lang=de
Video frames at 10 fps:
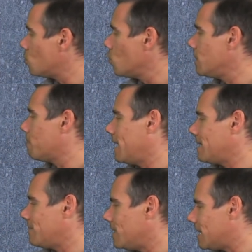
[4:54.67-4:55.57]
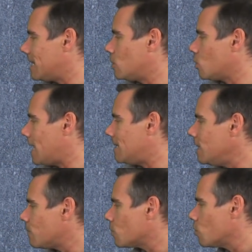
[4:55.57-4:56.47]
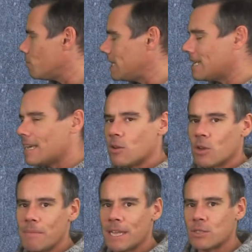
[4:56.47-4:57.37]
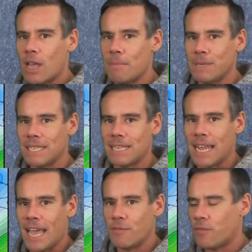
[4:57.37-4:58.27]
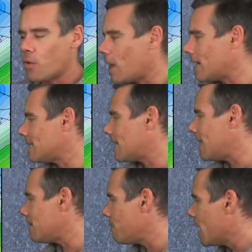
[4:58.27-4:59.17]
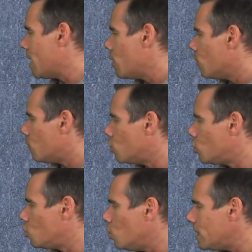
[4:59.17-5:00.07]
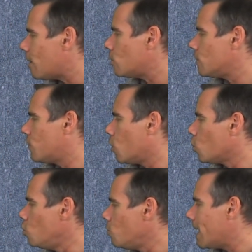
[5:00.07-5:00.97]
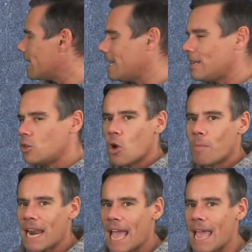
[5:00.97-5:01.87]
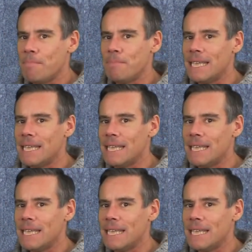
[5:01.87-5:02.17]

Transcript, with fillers: durchbrechen wird. Denn so ein Tiefdruckgebiet hat auch immer so ein bisschen eine Vorderseite, wo durchaus vorübergehend nochmal ein